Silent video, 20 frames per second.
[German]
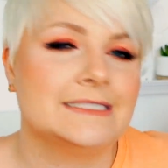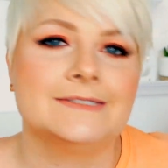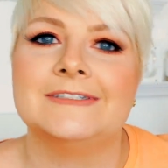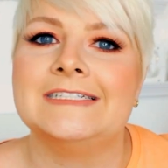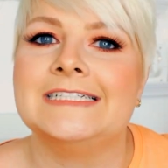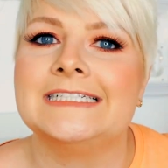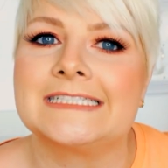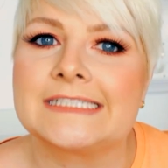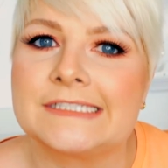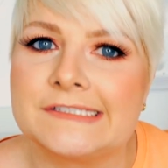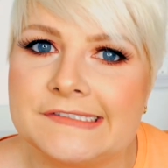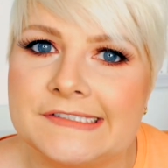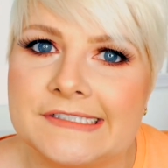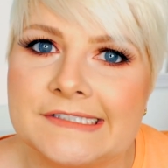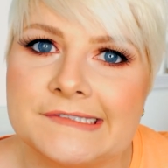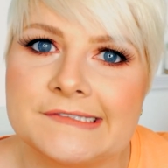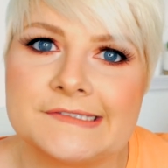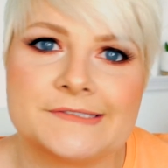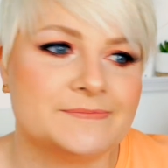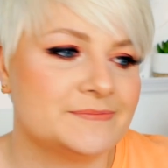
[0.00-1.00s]
wen
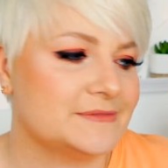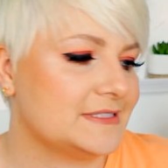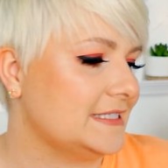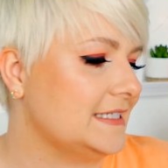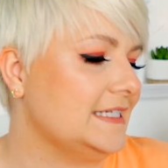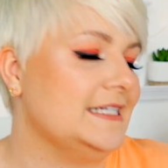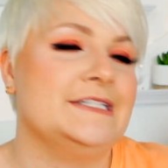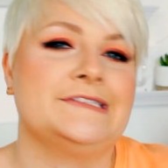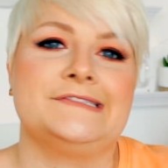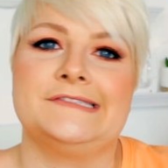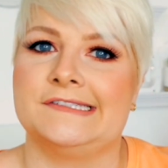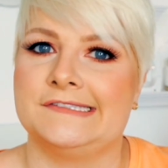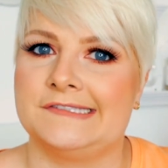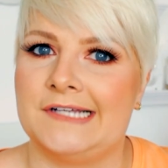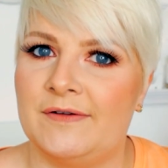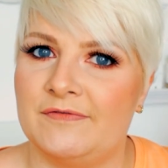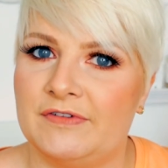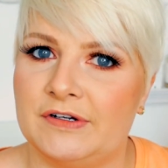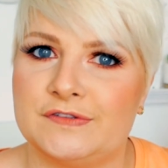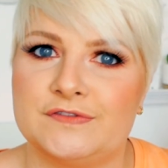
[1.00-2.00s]
interessiert es? Ist jetzt
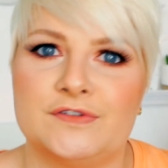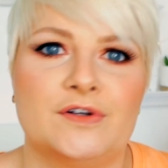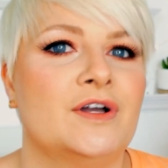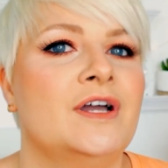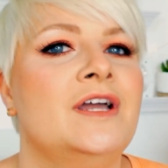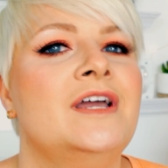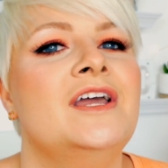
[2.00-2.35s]
einfach so.